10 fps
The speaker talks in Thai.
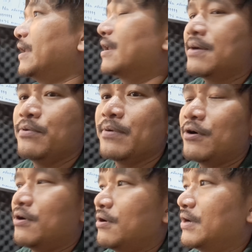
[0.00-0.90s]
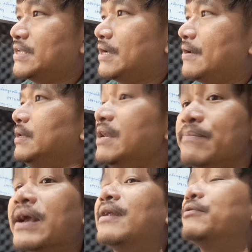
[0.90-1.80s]
แล้วก็ผู้ปกครองเขาก็จะอิน
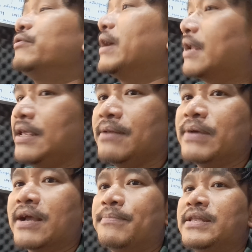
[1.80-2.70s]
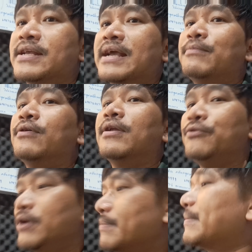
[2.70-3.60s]
ไปกับเราด้วยนะอินไปกับกิจกรรมของเรา
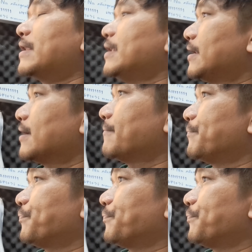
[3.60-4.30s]
ด้วยประมาณนี้นะครับ